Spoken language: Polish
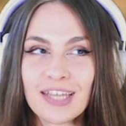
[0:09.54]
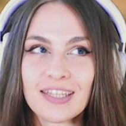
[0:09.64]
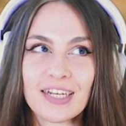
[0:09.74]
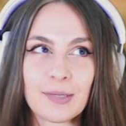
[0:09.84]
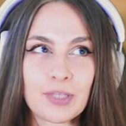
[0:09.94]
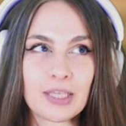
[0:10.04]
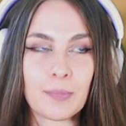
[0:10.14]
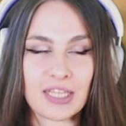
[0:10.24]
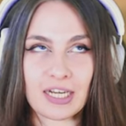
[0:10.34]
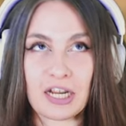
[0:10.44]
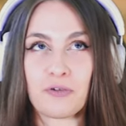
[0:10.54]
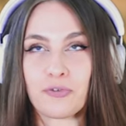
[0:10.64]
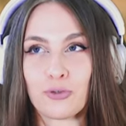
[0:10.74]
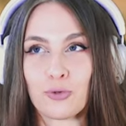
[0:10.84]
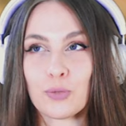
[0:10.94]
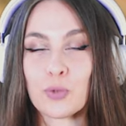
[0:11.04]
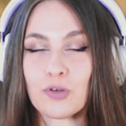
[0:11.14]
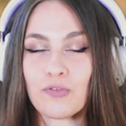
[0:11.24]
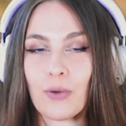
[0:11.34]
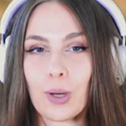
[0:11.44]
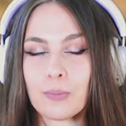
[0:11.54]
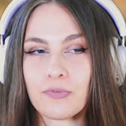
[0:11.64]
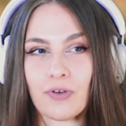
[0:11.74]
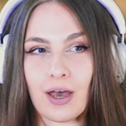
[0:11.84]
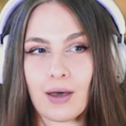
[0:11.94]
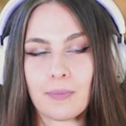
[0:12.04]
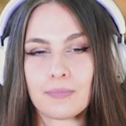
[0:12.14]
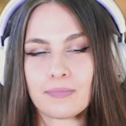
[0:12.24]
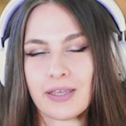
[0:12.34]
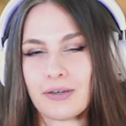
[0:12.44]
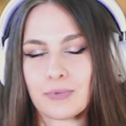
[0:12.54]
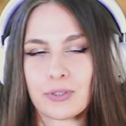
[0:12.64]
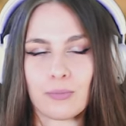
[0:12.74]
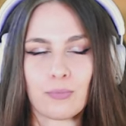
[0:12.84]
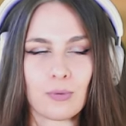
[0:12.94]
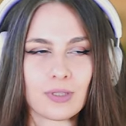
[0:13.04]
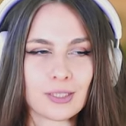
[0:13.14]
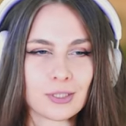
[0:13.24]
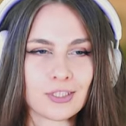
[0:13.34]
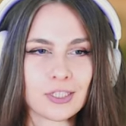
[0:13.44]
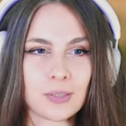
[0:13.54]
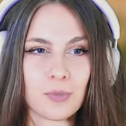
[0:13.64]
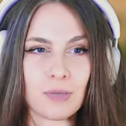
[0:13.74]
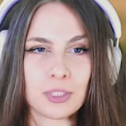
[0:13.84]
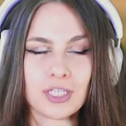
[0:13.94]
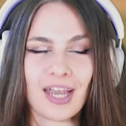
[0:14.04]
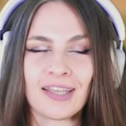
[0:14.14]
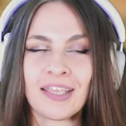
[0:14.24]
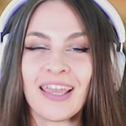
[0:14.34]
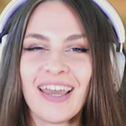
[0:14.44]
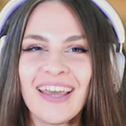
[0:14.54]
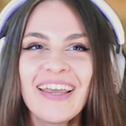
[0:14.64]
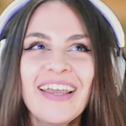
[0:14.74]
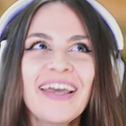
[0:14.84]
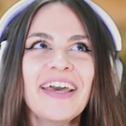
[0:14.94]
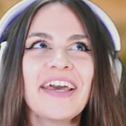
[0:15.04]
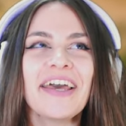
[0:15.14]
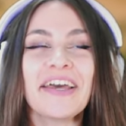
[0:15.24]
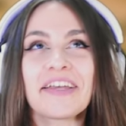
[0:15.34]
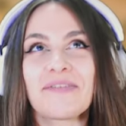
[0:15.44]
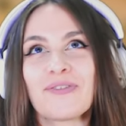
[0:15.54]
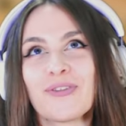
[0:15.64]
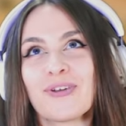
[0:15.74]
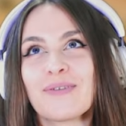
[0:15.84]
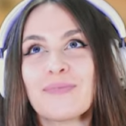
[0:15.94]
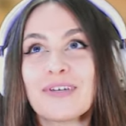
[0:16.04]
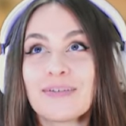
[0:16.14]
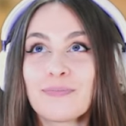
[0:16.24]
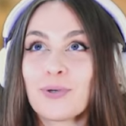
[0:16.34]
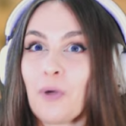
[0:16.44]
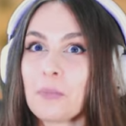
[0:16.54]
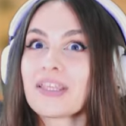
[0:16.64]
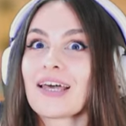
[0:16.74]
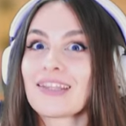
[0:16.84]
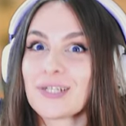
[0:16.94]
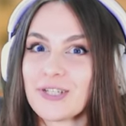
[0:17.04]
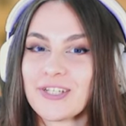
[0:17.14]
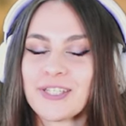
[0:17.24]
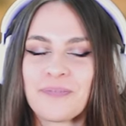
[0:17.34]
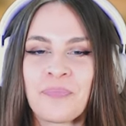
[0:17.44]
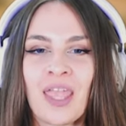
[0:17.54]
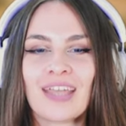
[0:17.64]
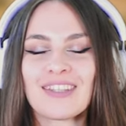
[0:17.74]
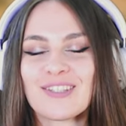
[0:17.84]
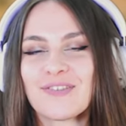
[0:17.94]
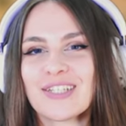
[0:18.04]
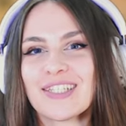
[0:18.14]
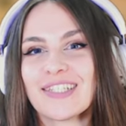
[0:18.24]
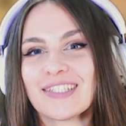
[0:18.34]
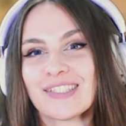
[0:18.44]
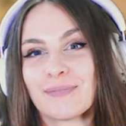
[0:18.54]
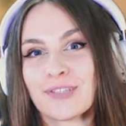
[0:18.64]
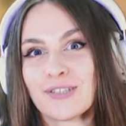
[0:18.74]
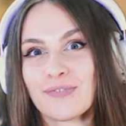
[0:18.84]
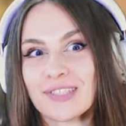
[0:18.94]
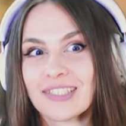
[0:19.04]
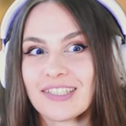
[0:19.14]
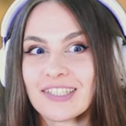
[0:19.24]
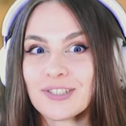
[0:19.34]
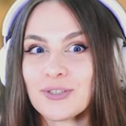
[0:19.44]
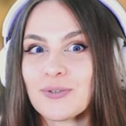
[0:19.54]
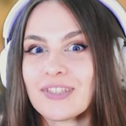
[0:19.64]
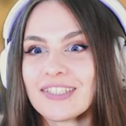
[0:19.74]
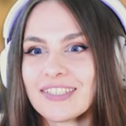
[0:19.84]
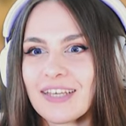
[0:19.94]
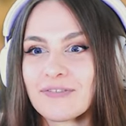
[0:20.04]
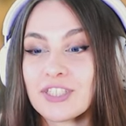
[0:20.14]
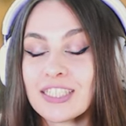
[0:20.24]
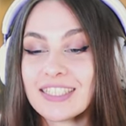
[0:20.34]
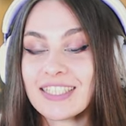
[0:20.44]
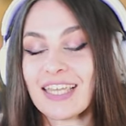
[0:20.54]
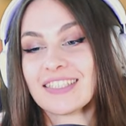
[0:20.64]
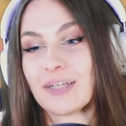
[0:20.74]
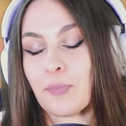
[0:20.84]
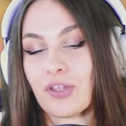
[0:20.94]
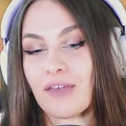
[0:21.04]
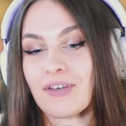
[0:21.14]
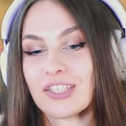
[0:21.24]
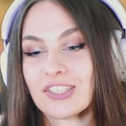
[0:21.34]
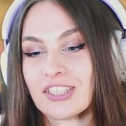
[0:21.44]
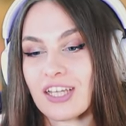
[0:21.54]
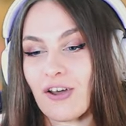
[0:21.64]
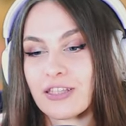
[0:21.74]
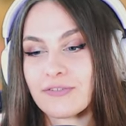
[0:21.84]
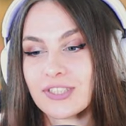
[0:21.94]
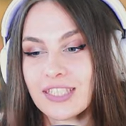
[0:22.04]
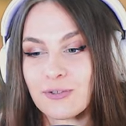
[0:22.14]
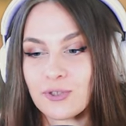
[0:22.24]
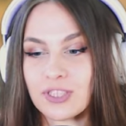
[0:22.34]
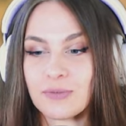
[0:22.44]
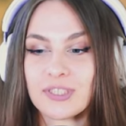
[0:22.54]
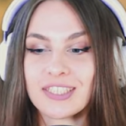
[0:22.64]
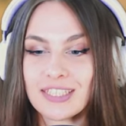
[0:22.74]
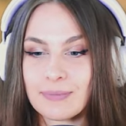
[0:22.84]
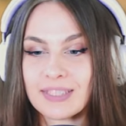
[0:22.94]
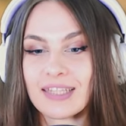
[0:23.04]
jak nagrałam taki materiał, w którym budowałam wam, nie wiem, to było bodajże trzecie moje mieszkanie, w którym e, było mi dane żyć, e, to stwierdziliście, że bardzo was interesują też te wcześniejsze, ponieważ e, one wszystkie różniły się tam